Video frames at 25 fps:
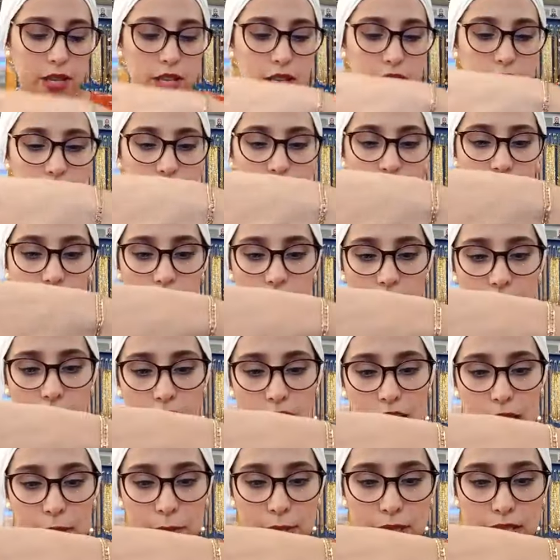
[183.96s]
صراحه انا
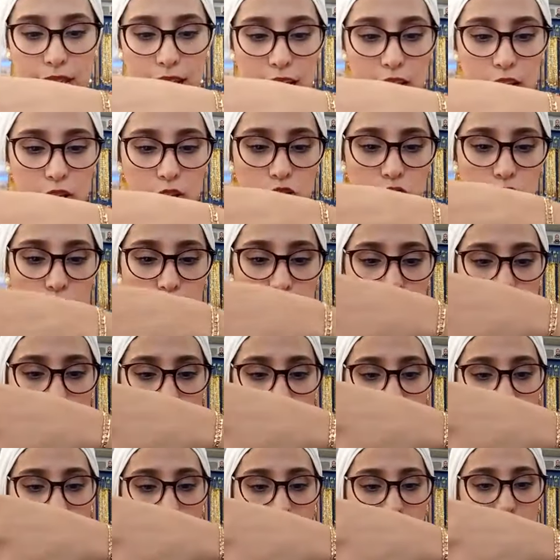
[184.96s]
غنلبسها لكم
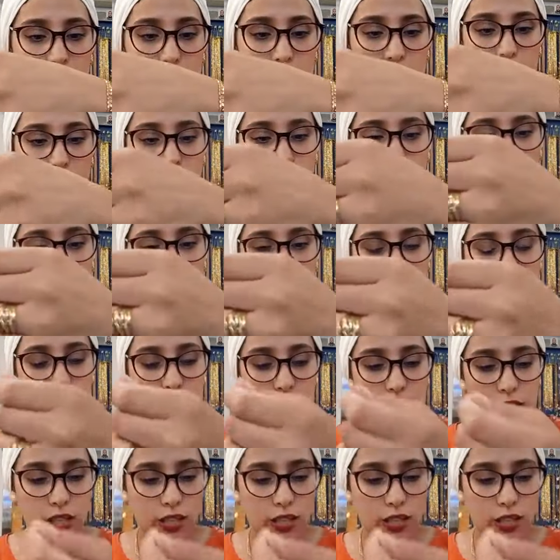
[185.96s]
ما غاداش